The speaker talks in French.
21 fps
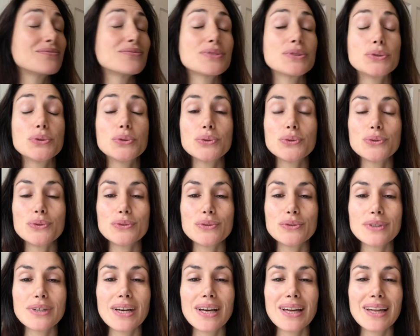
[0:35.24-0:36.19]

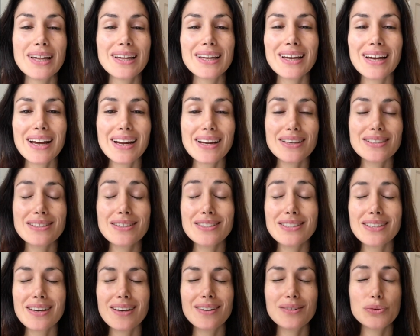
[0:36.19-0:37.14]
Oh, alors ça,
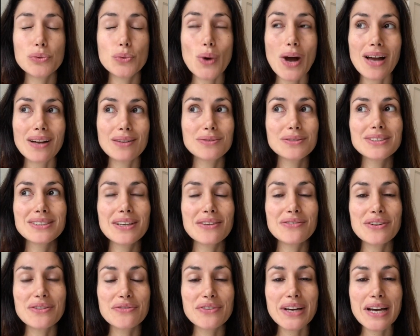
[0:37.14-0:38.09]
ça, oh, ça
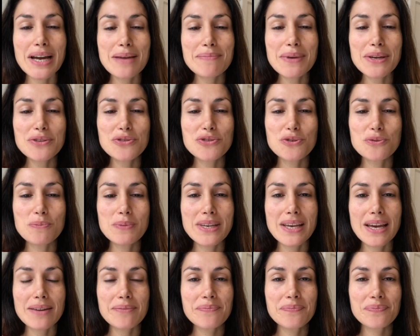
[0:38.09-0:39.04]
fait vraiment du
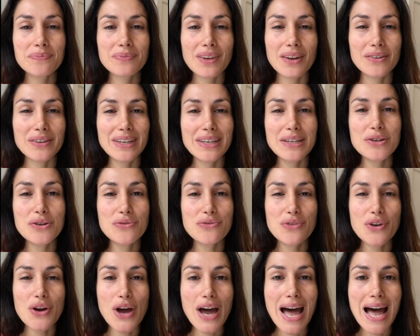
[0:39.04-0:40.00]
bien. L'eau le
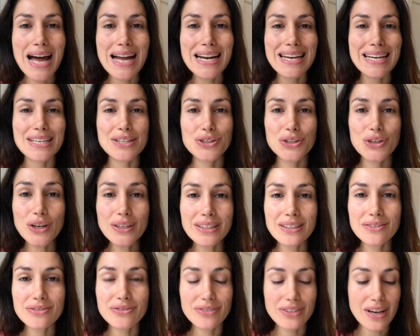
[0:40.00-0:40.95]
floral est
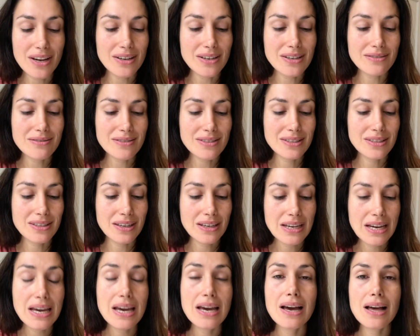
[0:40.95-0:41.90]
tonifiante
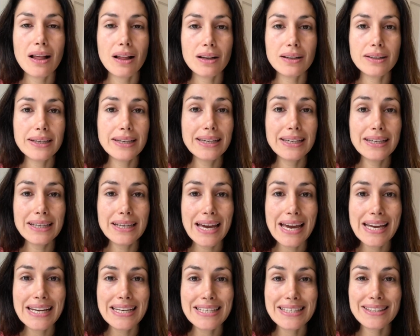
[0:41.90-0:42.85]
et
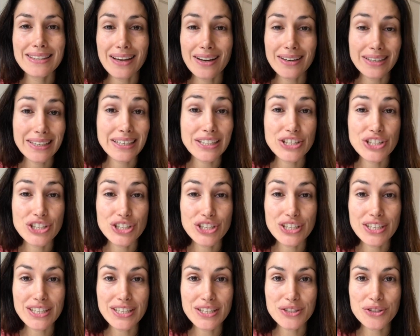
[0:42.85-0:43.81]
elle est
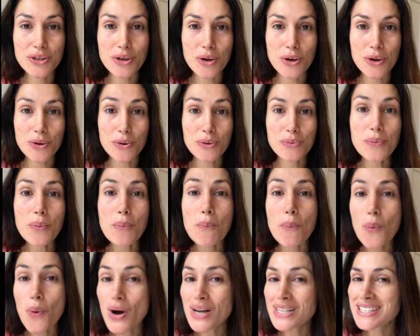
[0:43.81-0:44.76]
enrichie de
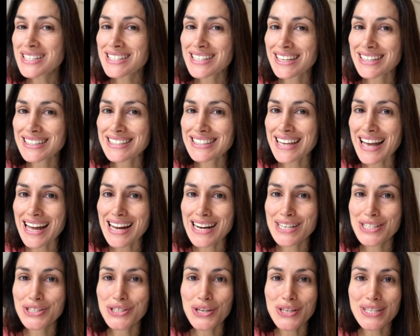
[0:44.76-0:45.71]
bois de
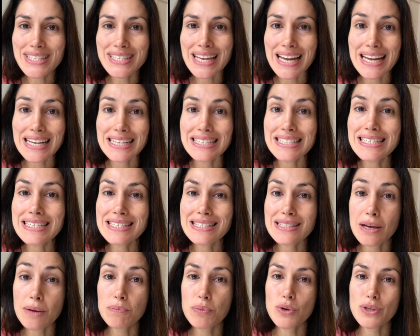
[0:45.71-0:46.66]
santal d'Australie
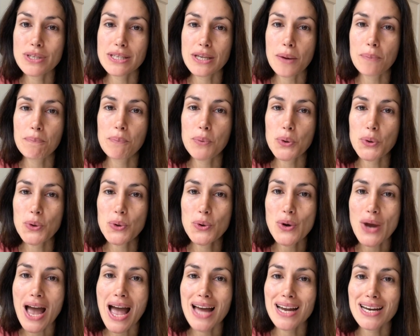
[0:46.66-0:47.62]
100%
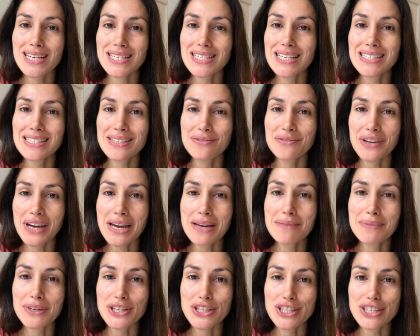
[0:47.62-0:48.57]
pur. Alors ça, c'est
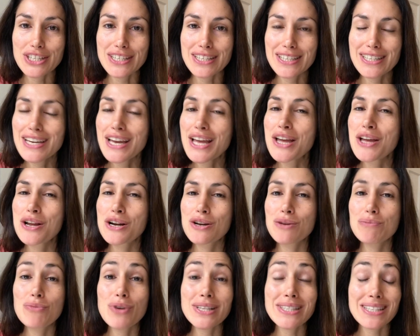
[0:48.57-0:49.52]
vraiment chic.
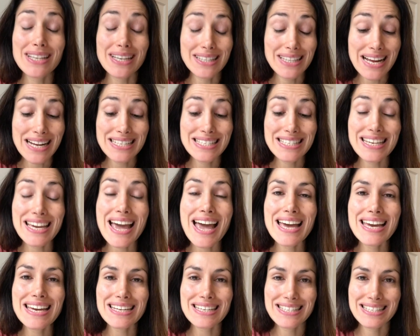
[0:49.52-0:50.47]
Le bois de santal, c'est
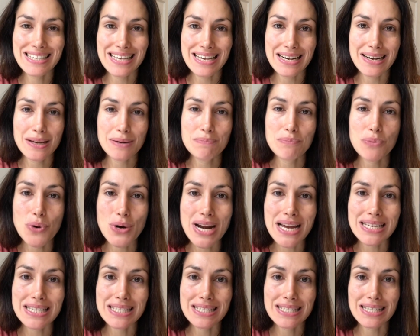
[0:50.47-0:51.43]
excellent pour
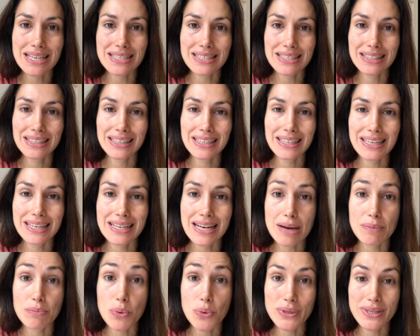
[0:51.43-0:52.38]
la santé et
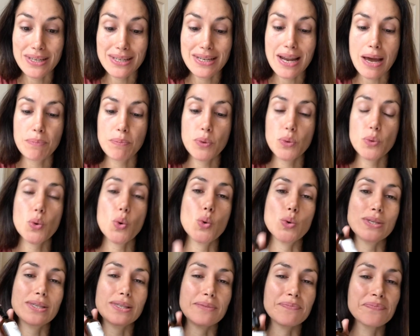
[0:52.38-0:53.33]
la beauté de la peau
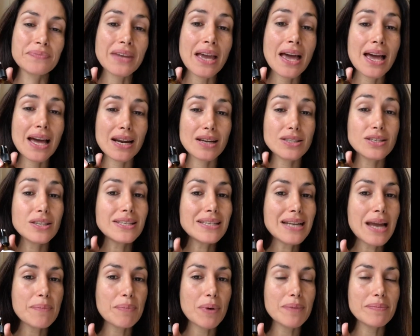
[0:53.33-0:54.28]
aussi. Alors ça, c'est
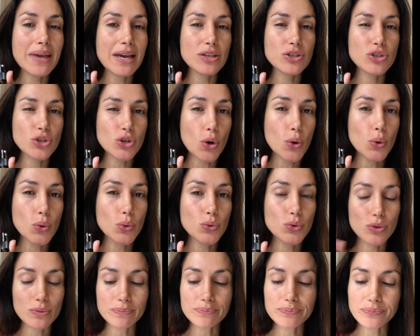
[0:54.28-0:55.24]
la première
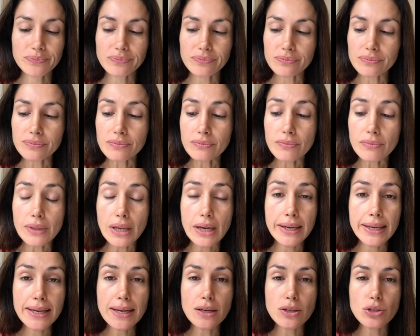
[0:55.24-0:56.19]
chose
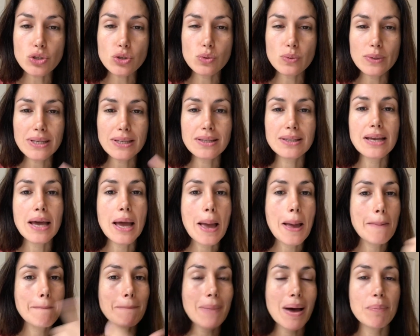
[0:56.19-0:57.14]
et ensuite,
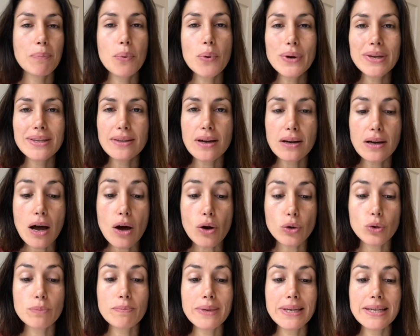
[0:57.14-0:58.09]
ma peau est
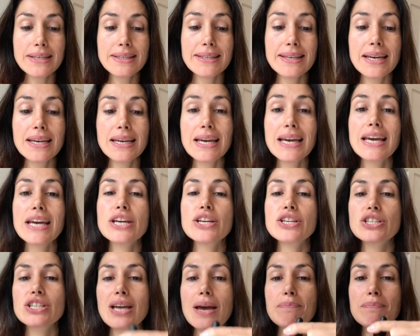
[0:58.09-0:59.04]
encore humide,
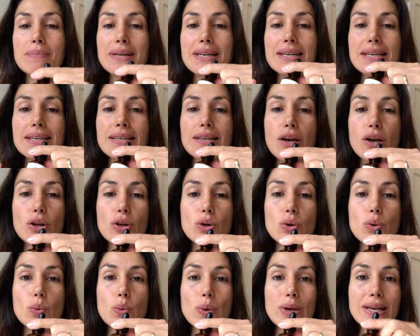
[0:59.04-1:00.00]
j'applique
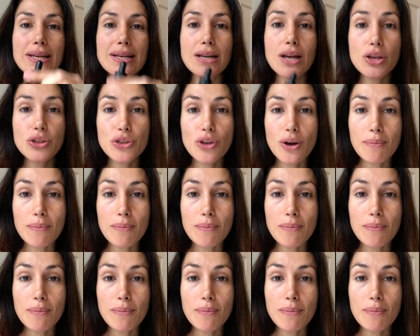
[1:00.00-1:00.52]
l'huile de